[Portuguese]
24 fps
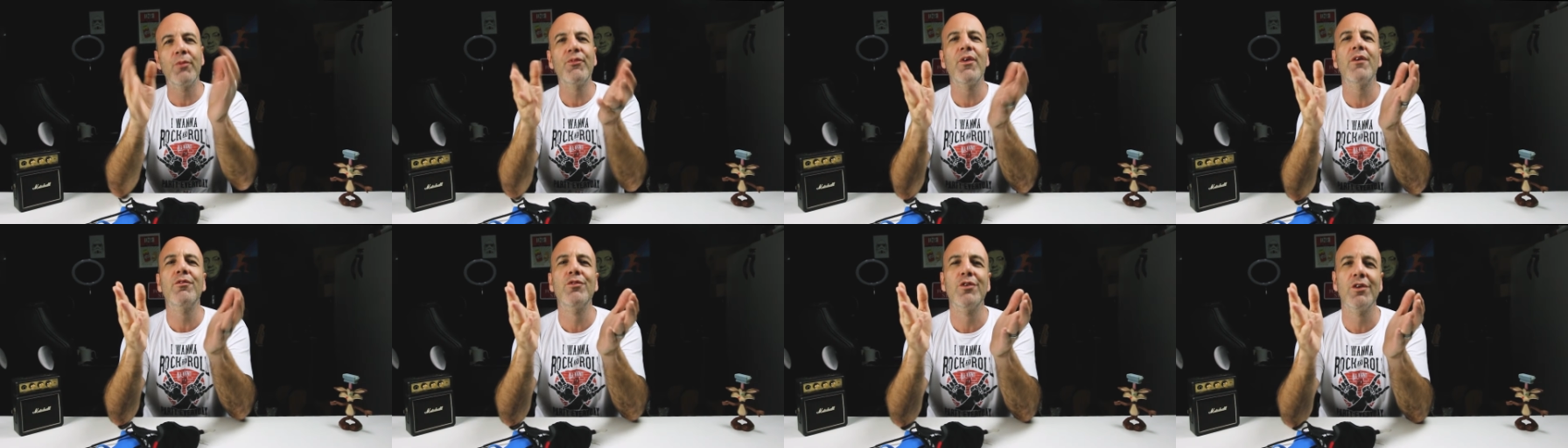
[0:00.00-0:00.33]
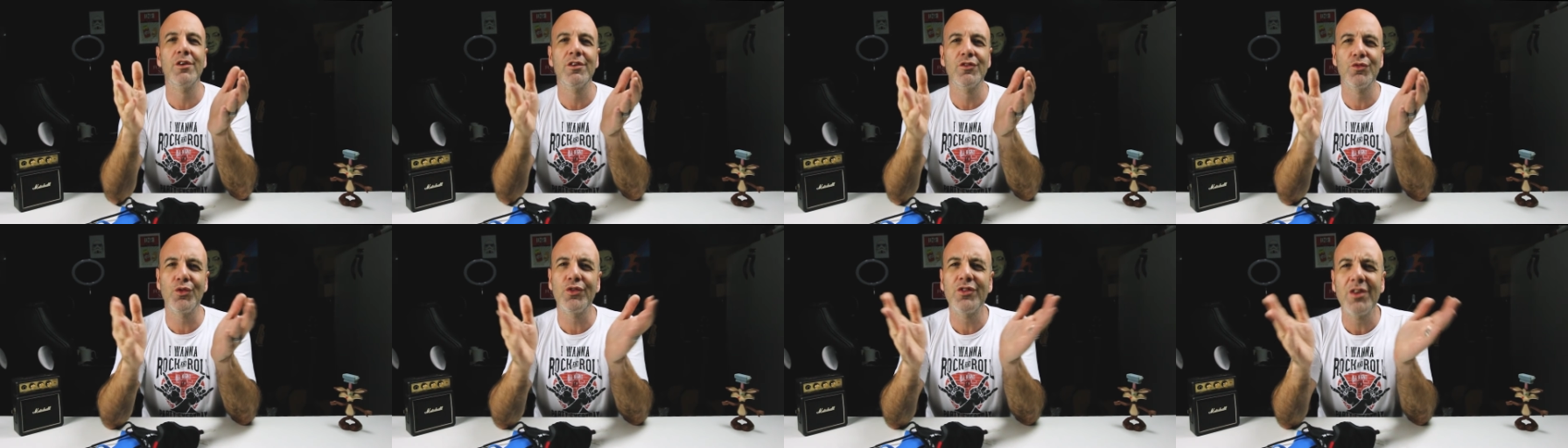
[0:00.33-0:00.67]
por
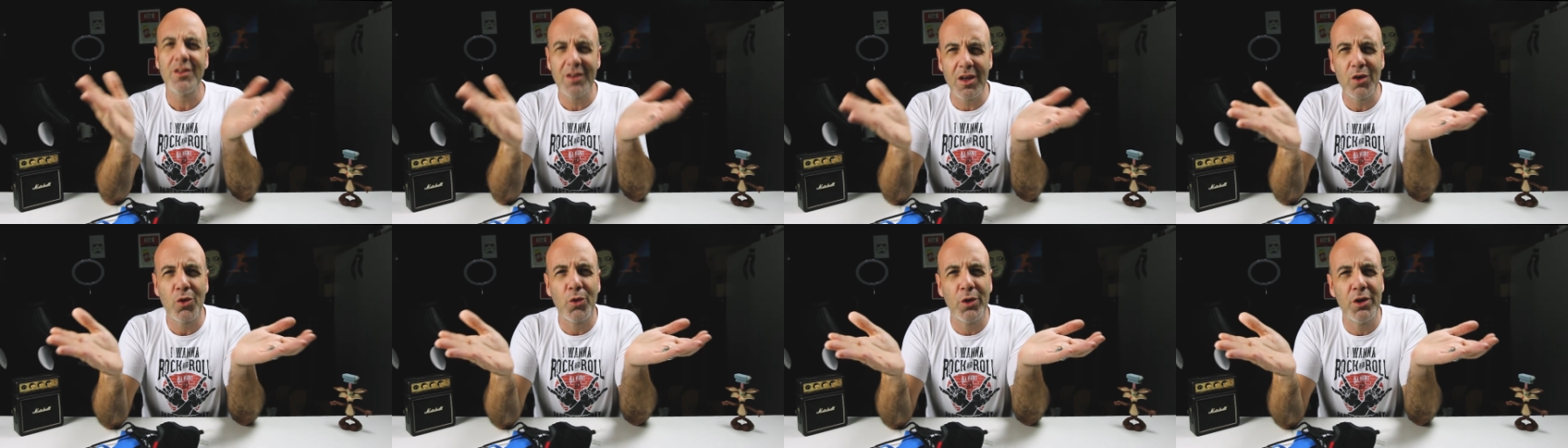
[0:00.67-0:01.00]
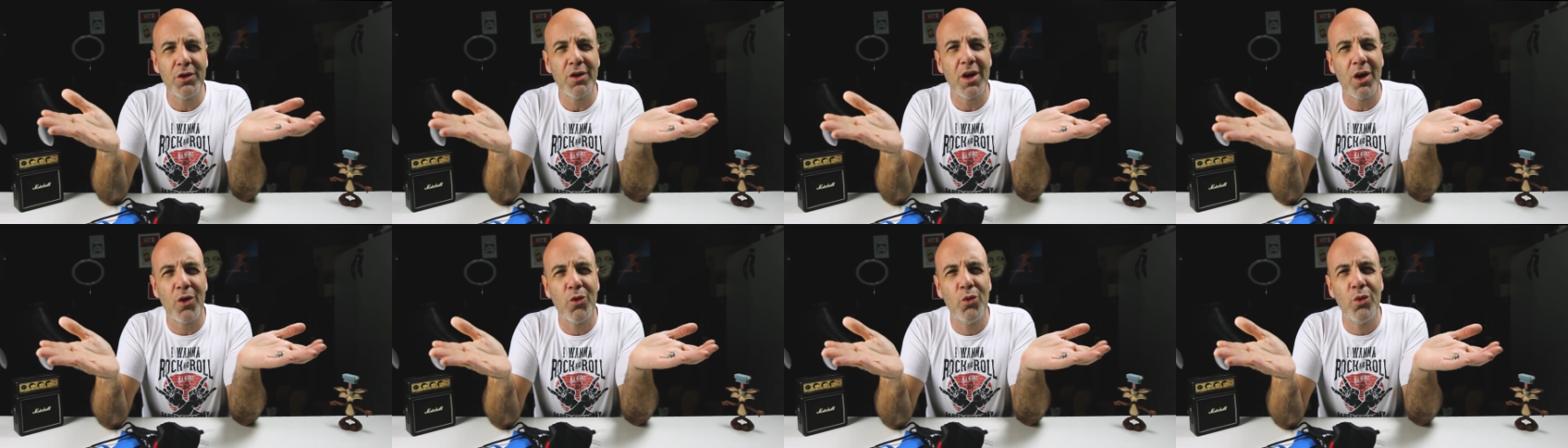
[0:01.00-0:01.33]
favor, você tem que
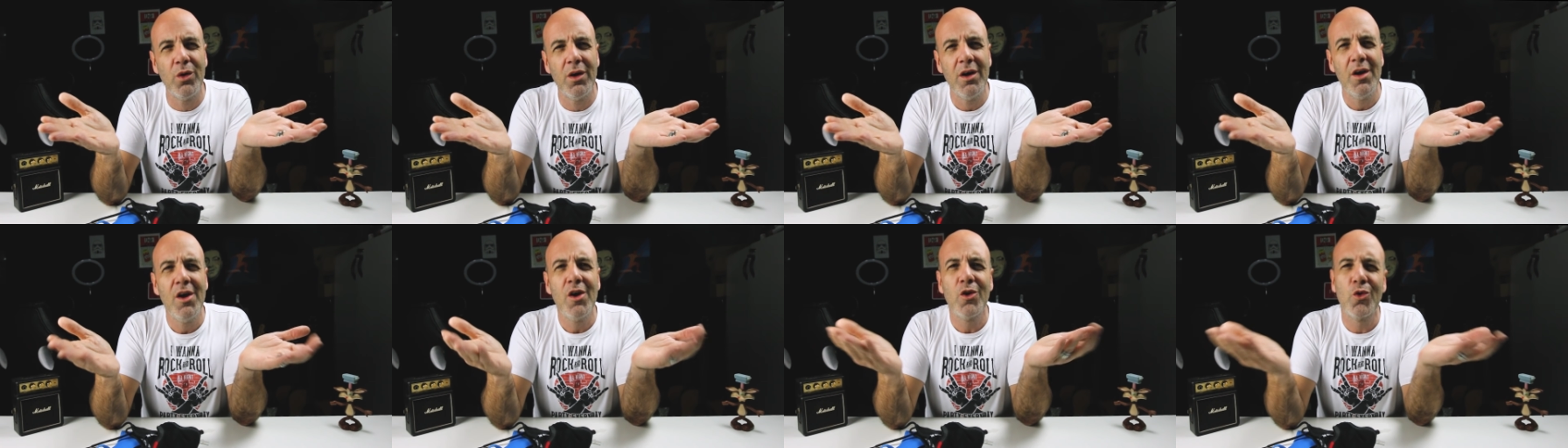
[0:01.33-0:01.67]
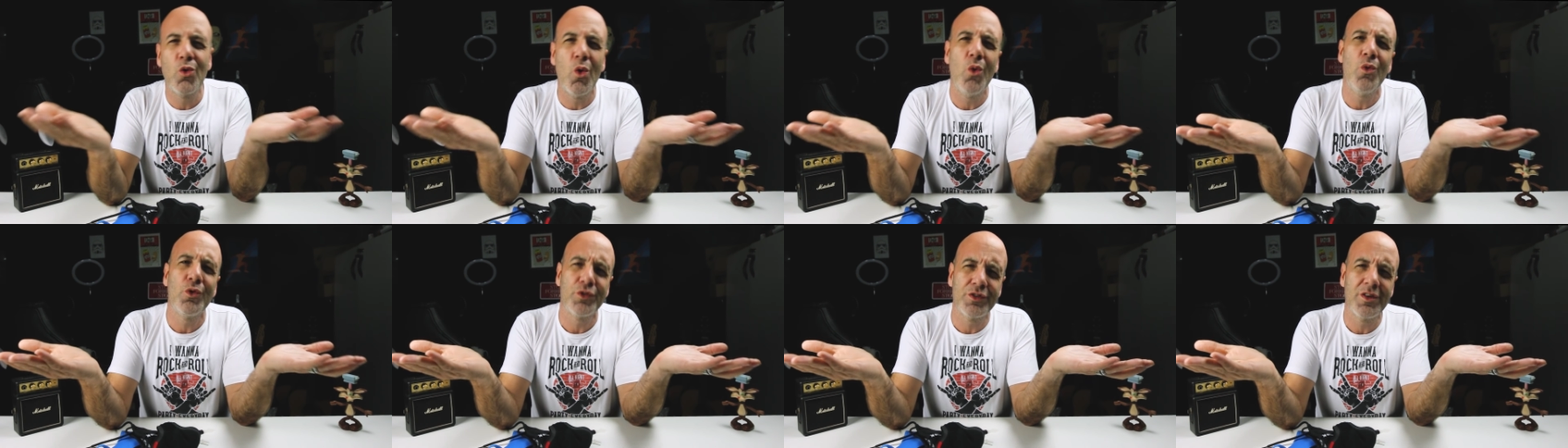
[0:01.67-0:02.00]
correr na rua
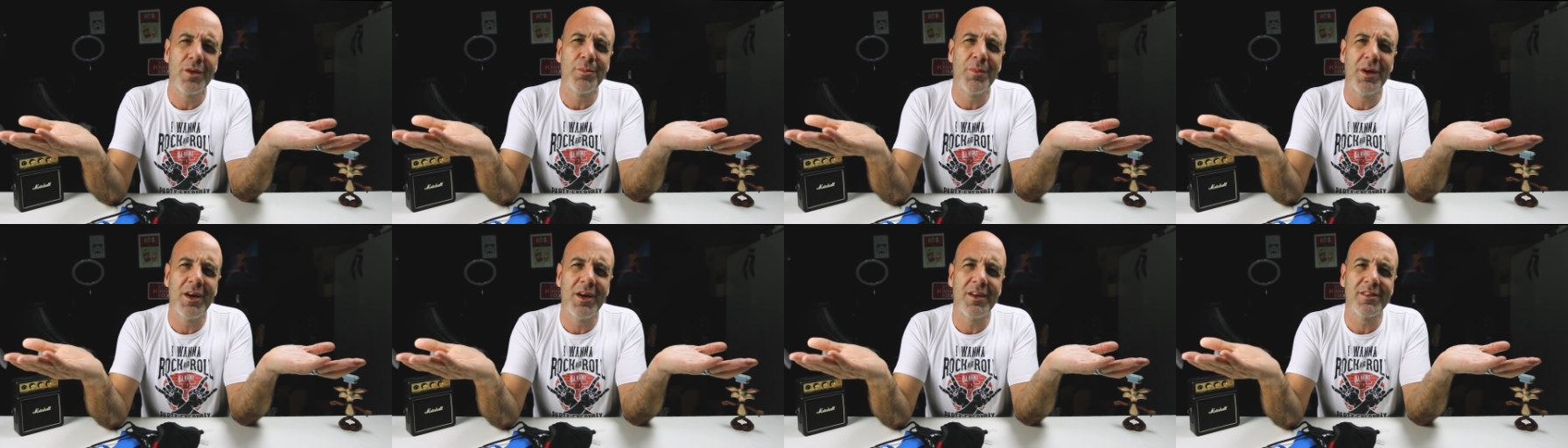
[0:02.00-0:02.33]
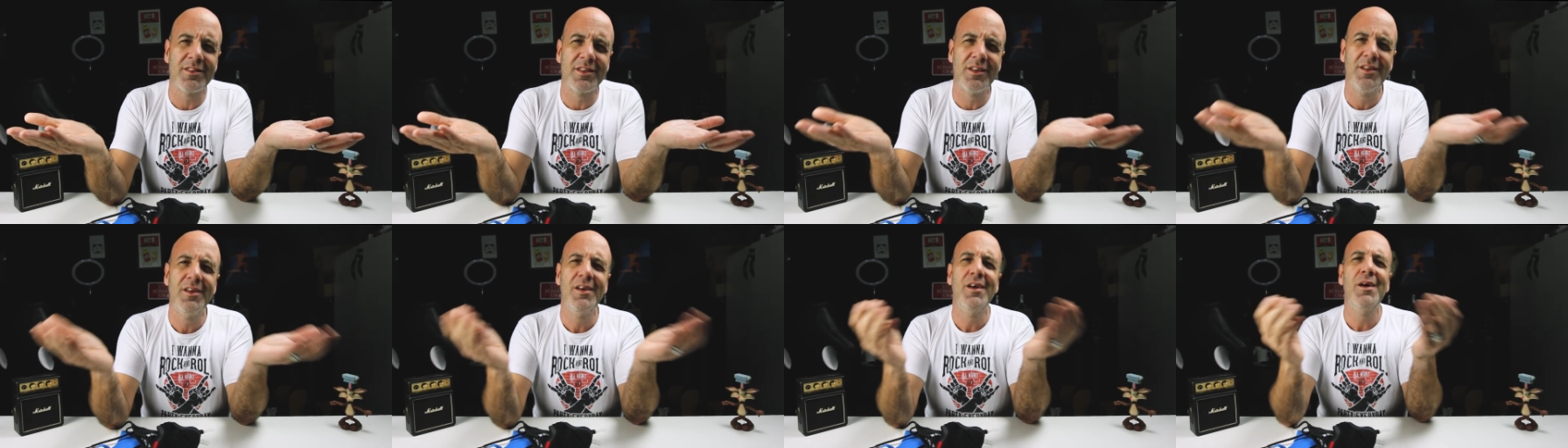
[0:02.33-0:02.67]
com ou sem
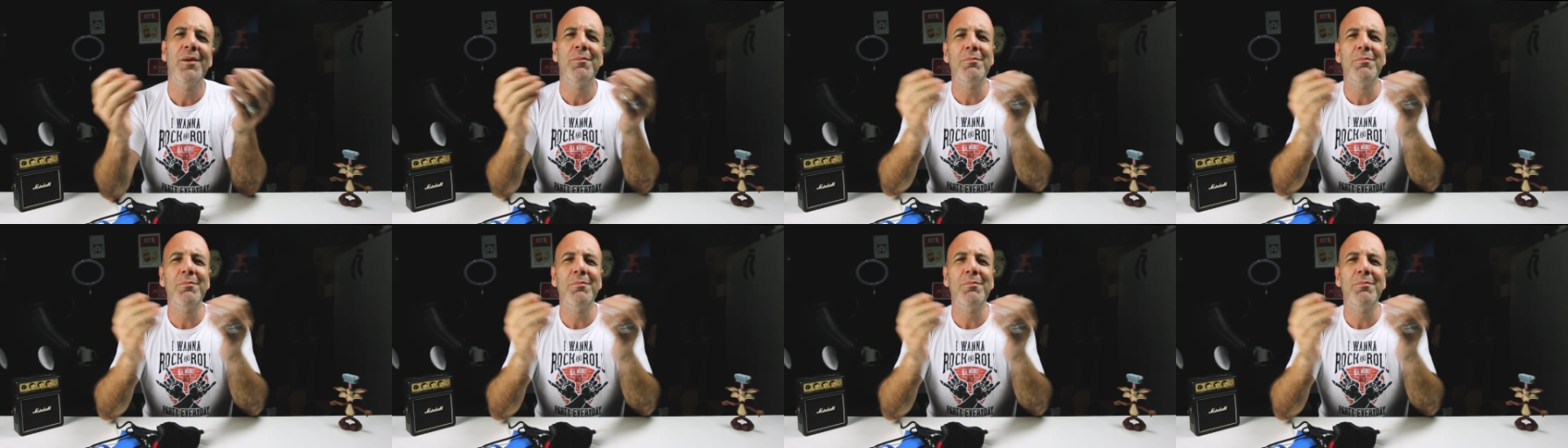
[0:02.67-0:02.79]
máscara,